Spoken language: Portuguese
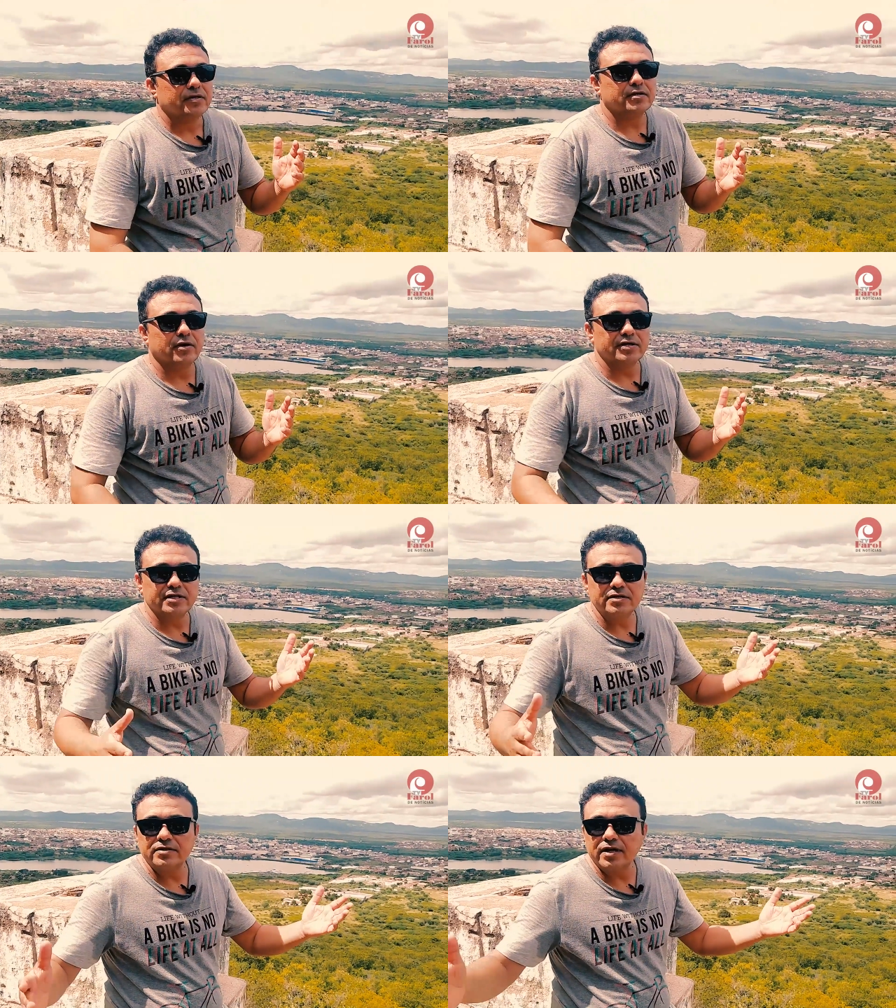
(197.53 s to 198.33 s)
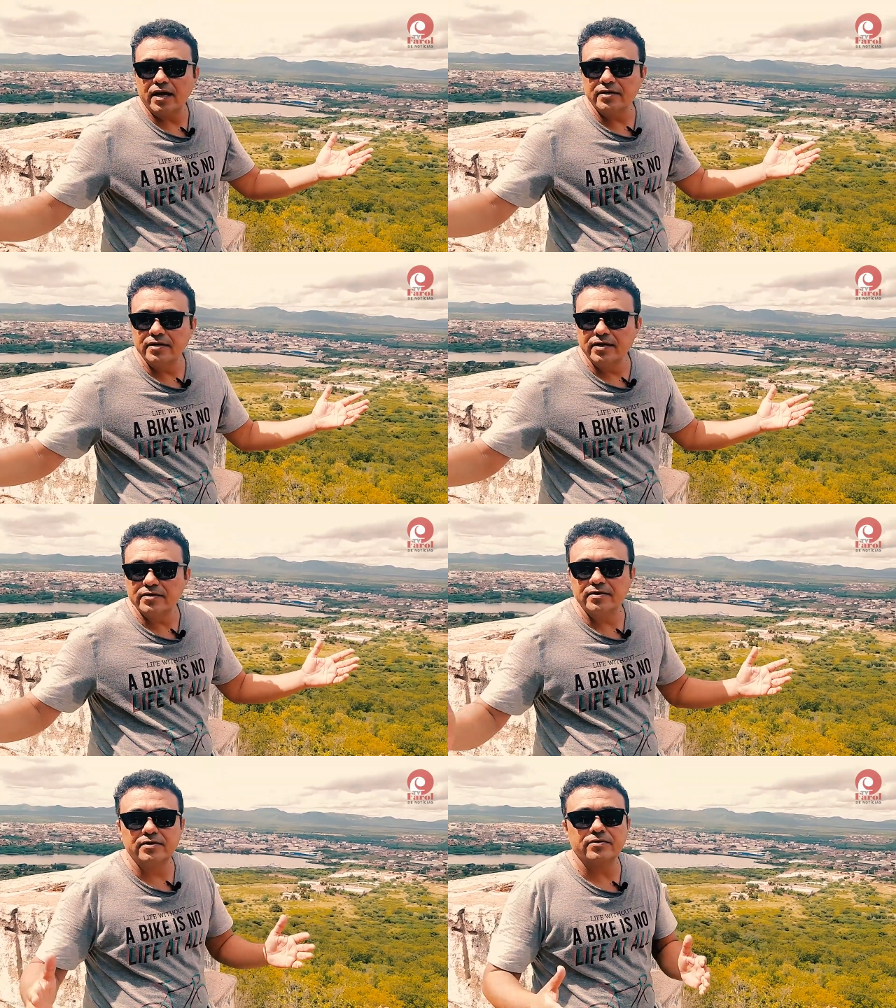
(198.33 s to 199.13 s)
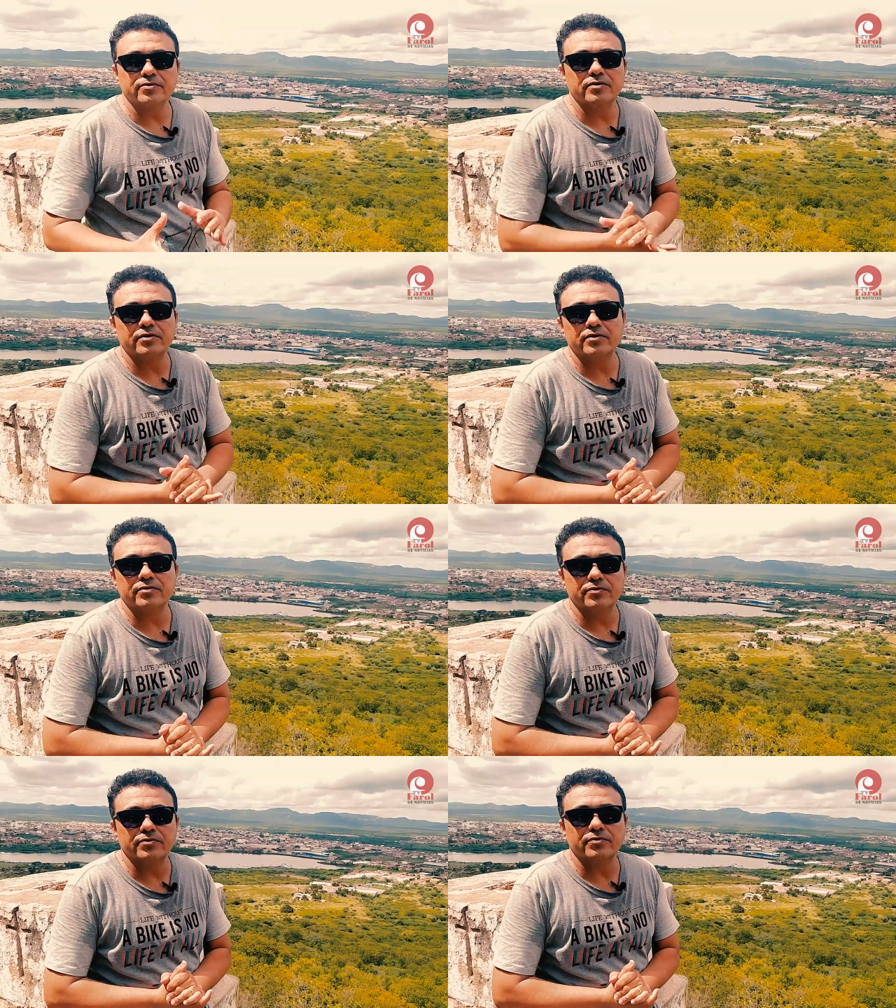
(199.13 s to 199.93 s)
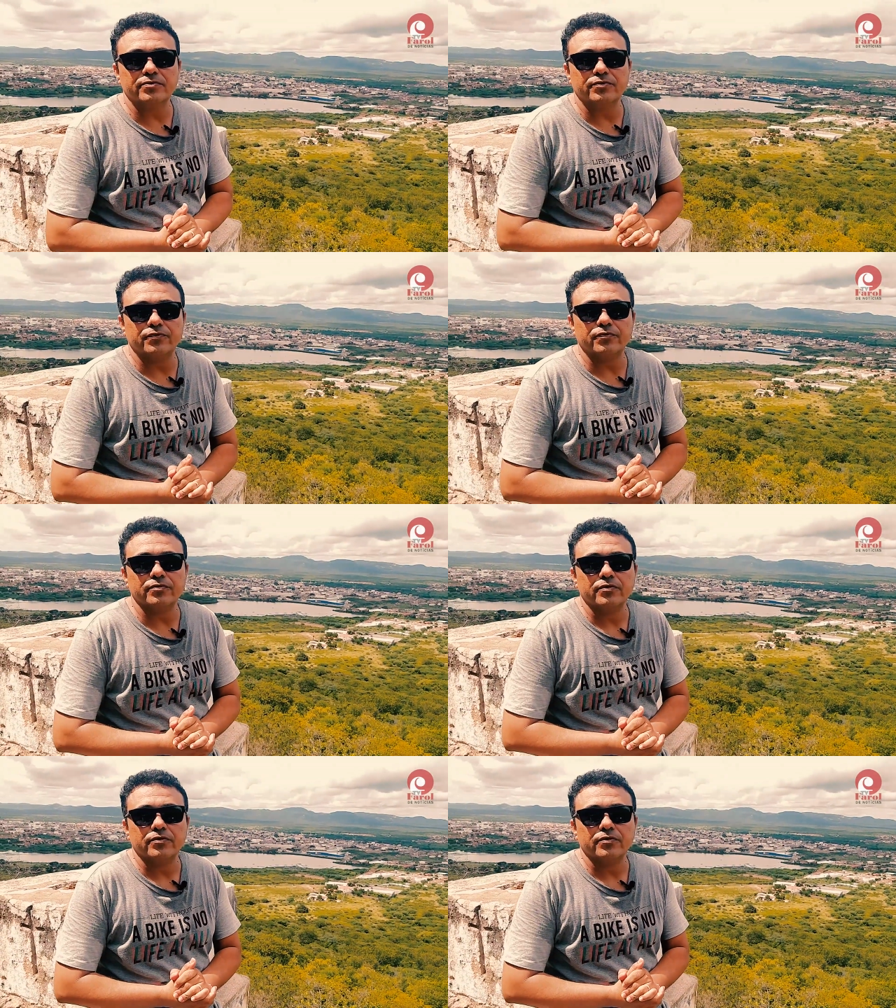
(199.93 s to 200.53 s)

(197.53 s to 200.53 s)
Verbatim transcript: Então a gente está diante de um, um,